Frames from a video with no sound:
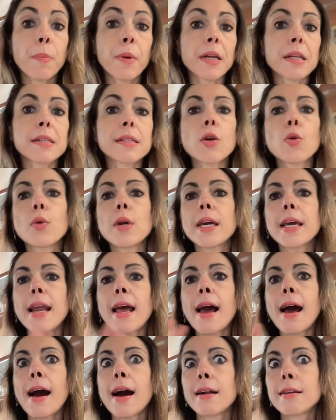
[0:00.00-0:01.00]

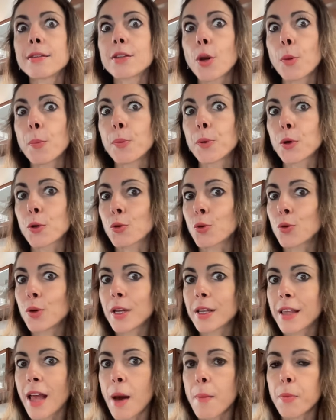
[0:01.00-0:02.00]
perseguire altre
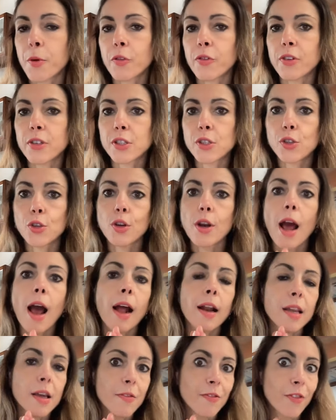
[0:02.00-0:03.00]
opportunità
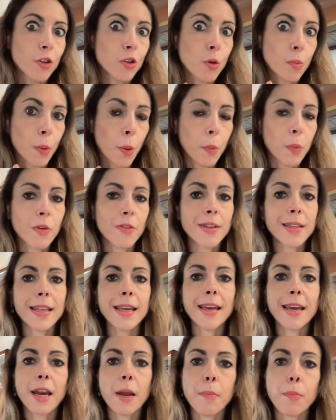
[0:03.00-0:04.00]
professionali e voglio proprio
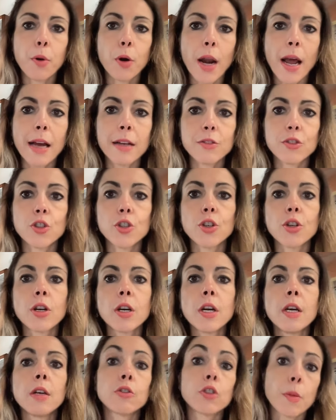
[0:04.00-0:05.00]
vedere Poraccio,
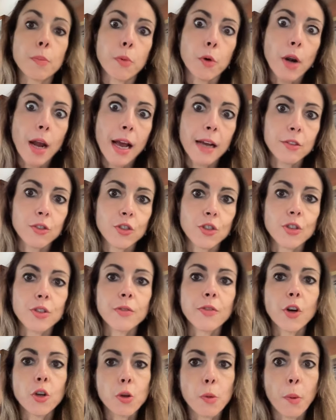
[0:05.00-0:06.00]
cioè
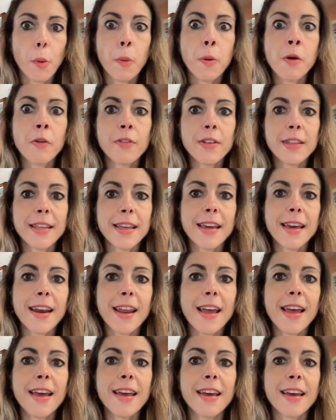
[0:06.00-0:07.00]
Poraccio, voglio proprio
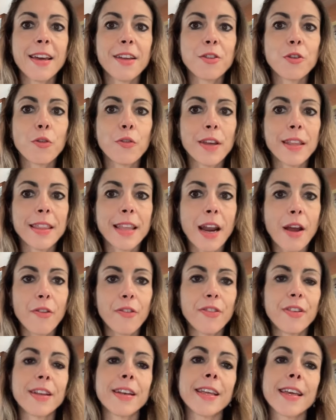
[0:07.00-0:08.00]
vedere eh, dove andrà a
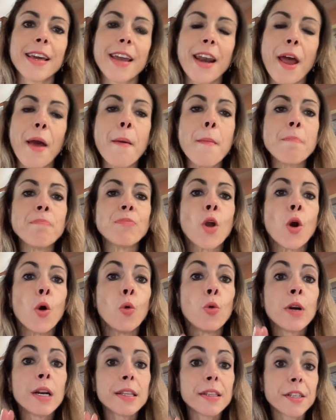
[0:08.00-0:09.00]
finire
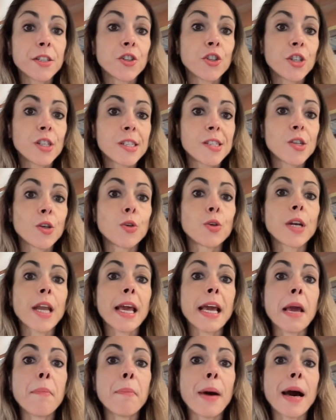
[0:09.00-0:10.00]
una decisione
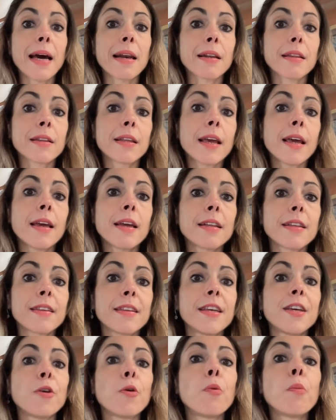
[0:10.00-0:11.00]
che parte
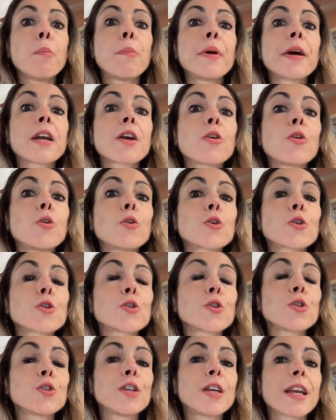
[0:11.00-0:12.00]
di un
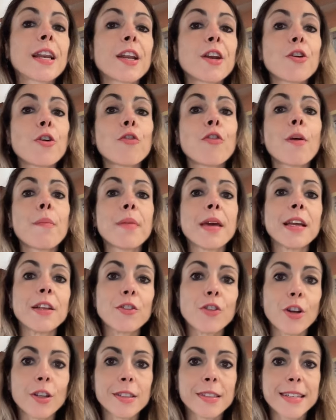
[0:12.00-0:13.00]
percorso di
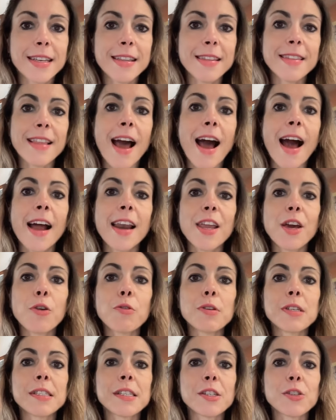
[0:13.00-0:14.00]
rinnovamento aziendale.
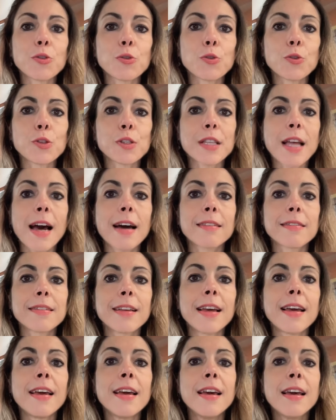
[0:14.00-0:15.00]
Queste sono
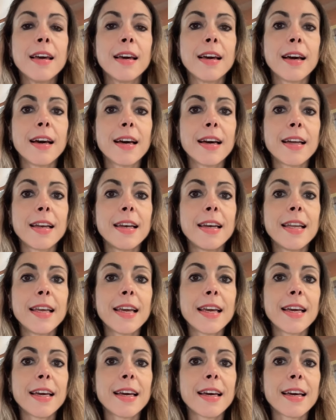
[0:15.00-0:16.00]
state eh,
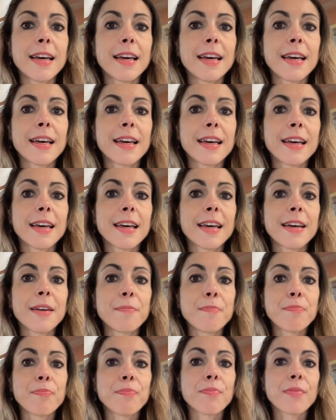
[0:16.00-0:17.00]
le,
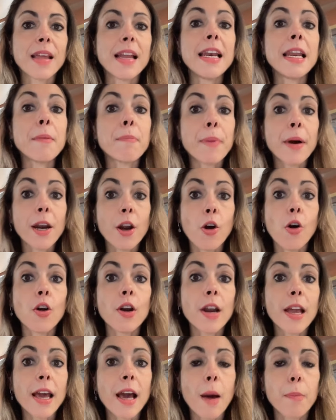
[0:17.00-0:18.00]
eh, le
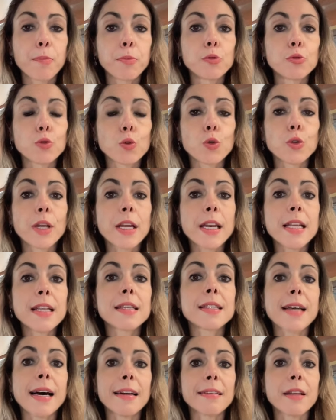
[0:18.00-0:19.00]
parole appunto
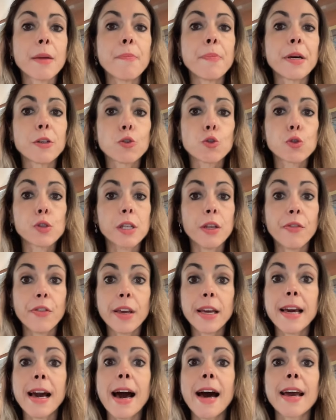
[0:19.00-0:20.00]
utilizzate per
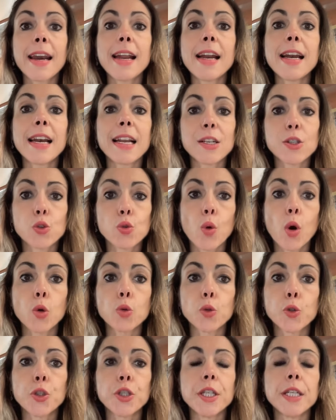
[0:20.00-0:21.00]
giustificare la sua
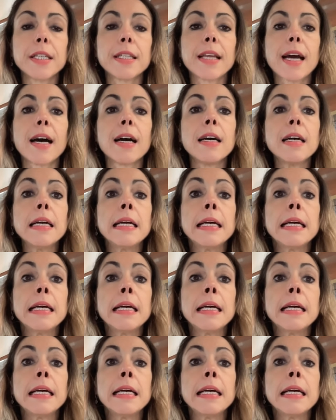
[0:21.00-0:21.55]
uscita.